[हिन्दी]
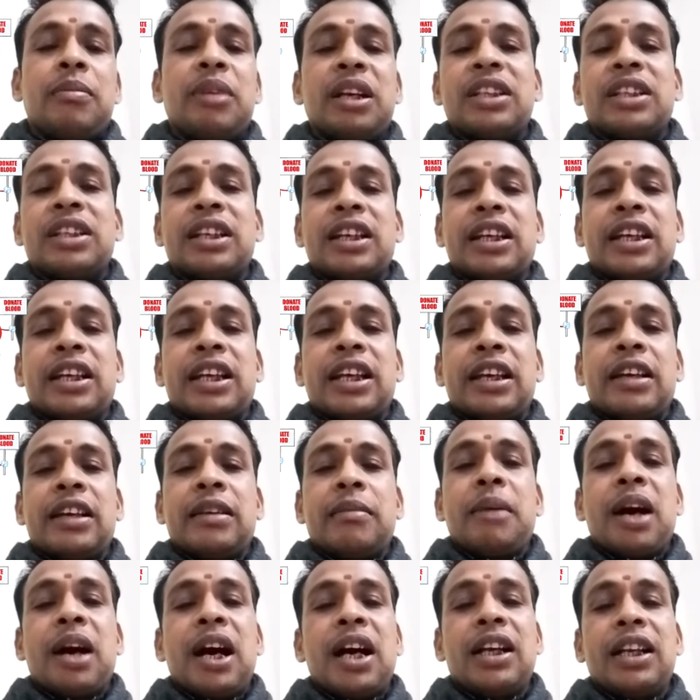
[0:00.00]
बढ़ चढ़ के
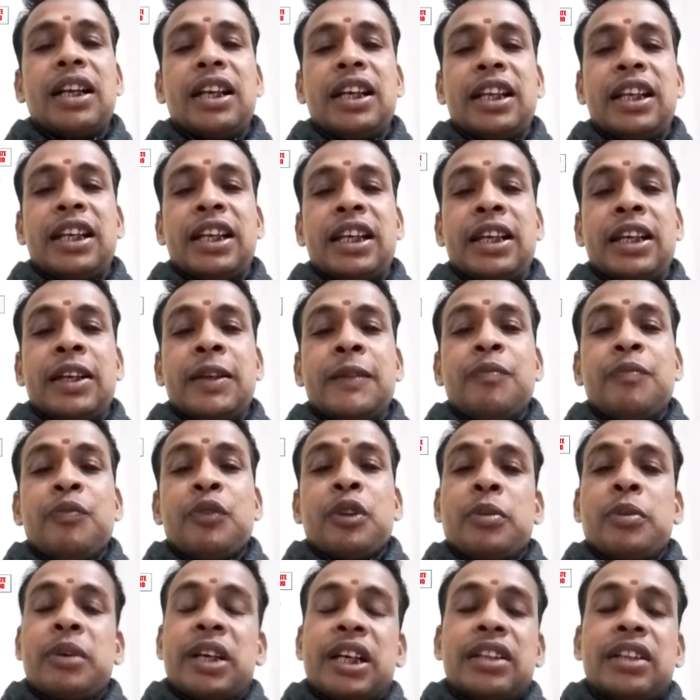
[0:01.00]
भाग ले रही है
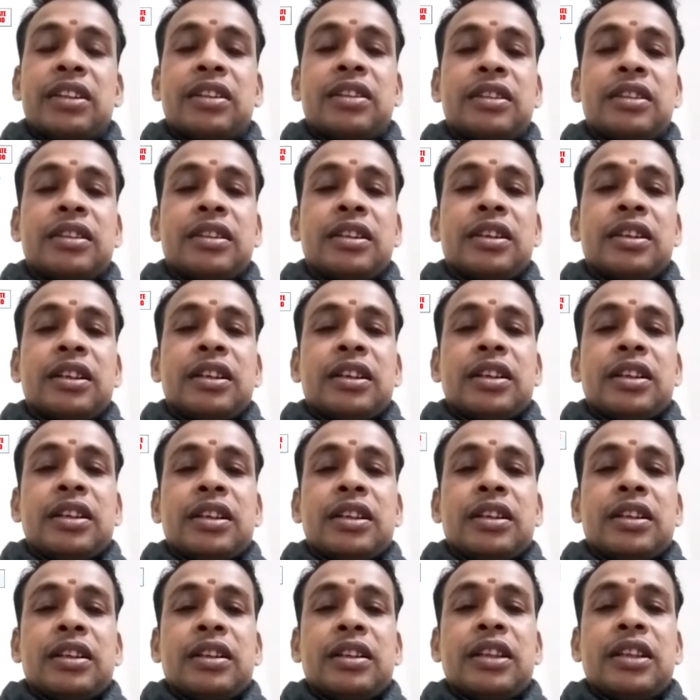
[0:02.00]
विगत
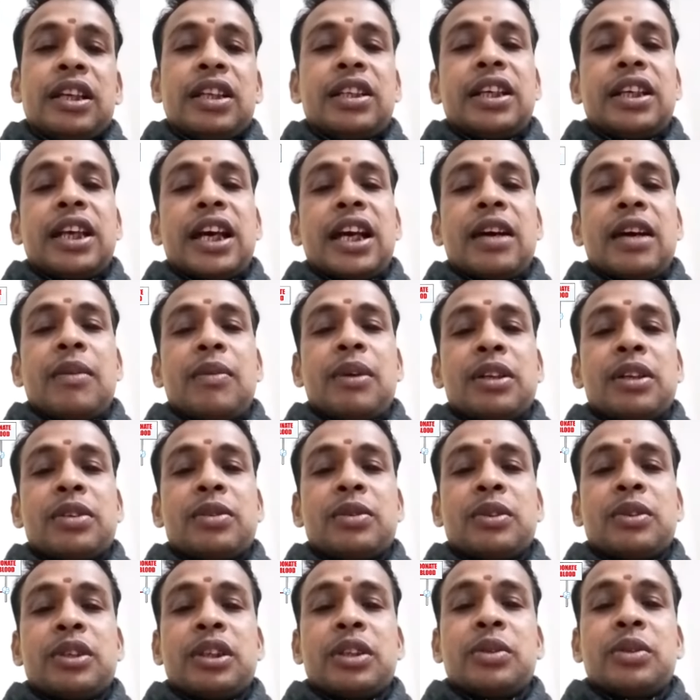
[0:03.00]
10-11
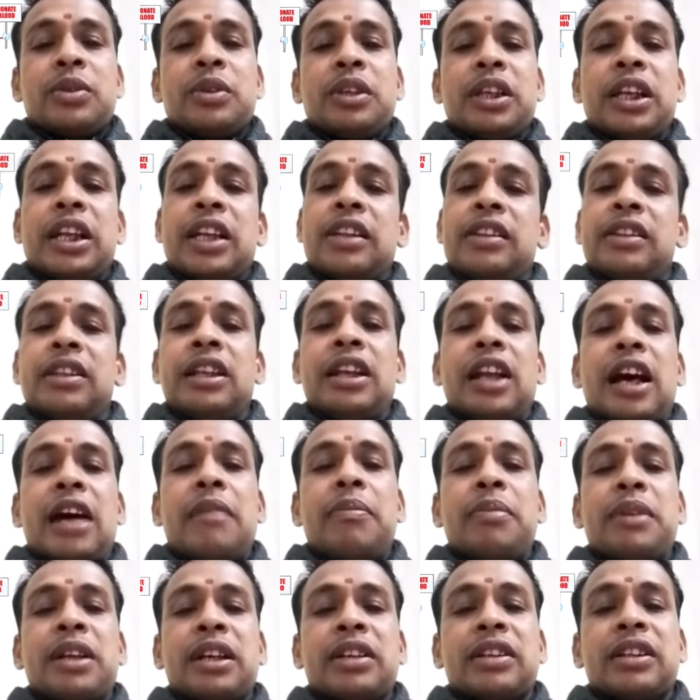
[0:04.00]
वर्षों से तो निरंतर
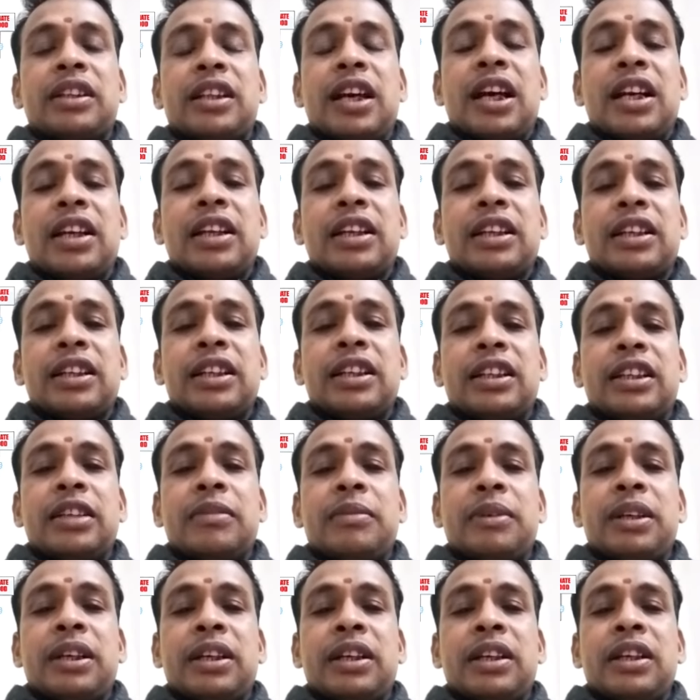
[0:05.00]
आप रक्तदान के क्षेत्र
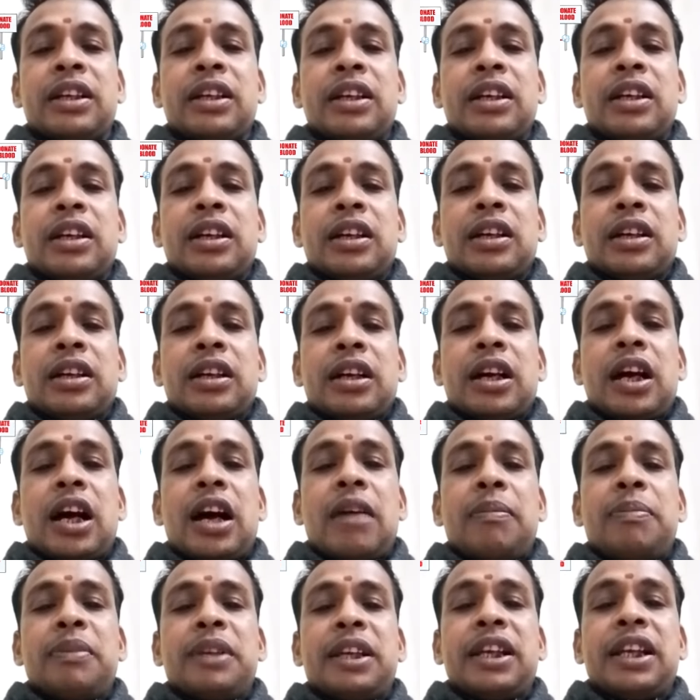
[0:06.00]
में
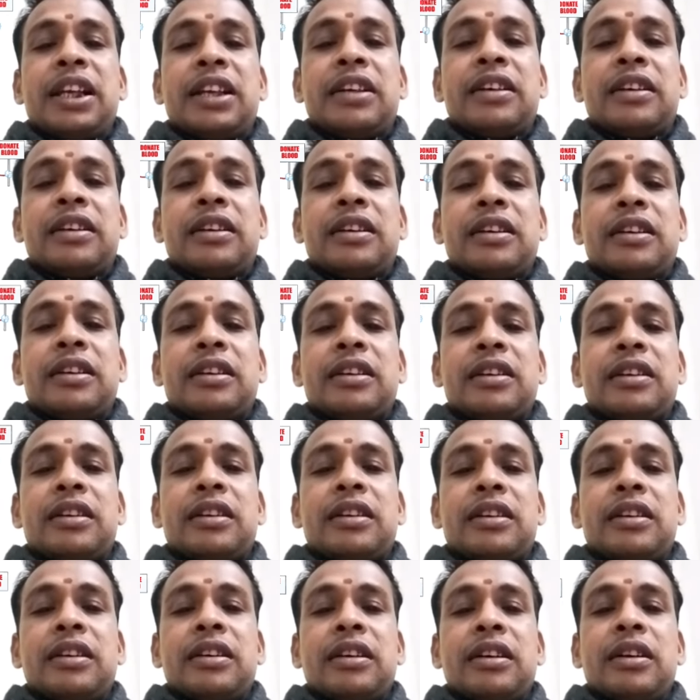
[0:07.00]
आपने
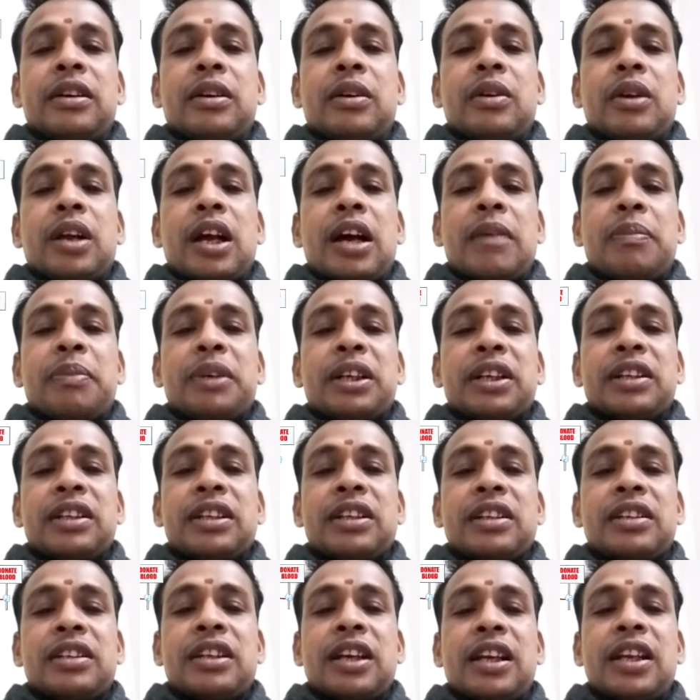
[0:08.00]
और आपके
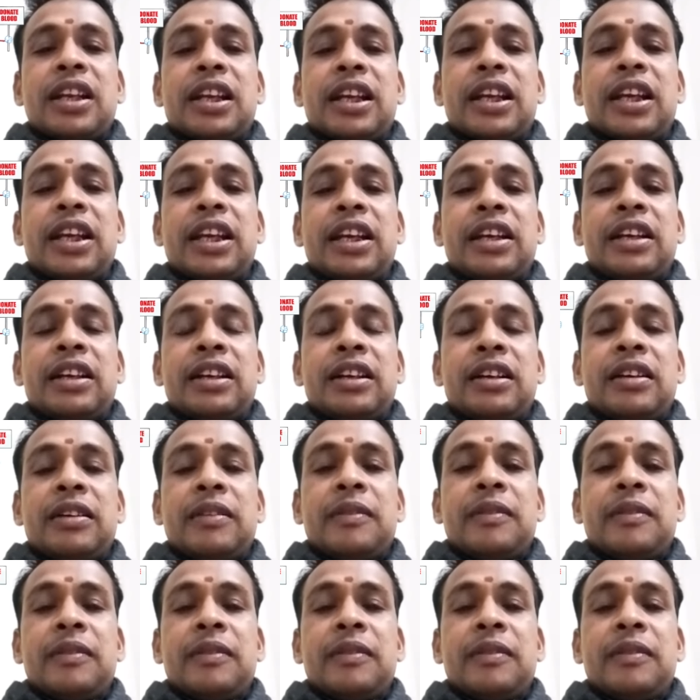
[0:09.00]
संस्था ने एक